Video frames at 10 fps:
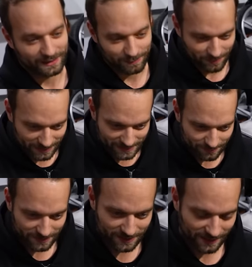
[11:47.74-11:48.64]
Ich bin mir
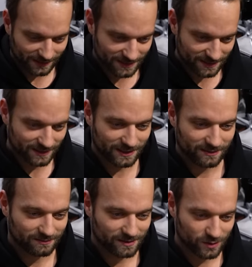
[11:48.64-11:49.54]
ziemlich sicher, dass es
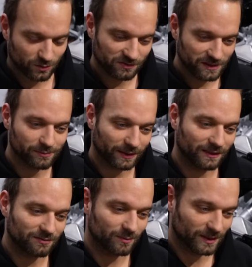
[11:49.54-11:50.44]
nicht so viel
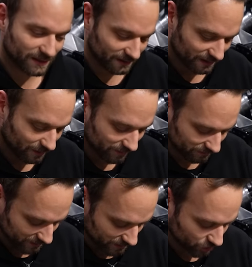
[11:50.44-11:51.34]
bringt, wie man denkt,
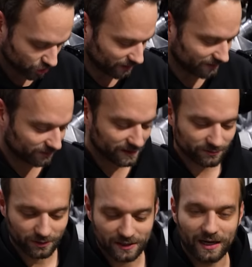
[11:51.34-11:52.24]
aber wir schleifen halt
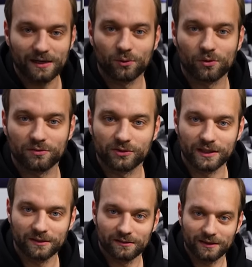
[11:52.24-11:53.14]
wirklich alle Rohre von innen,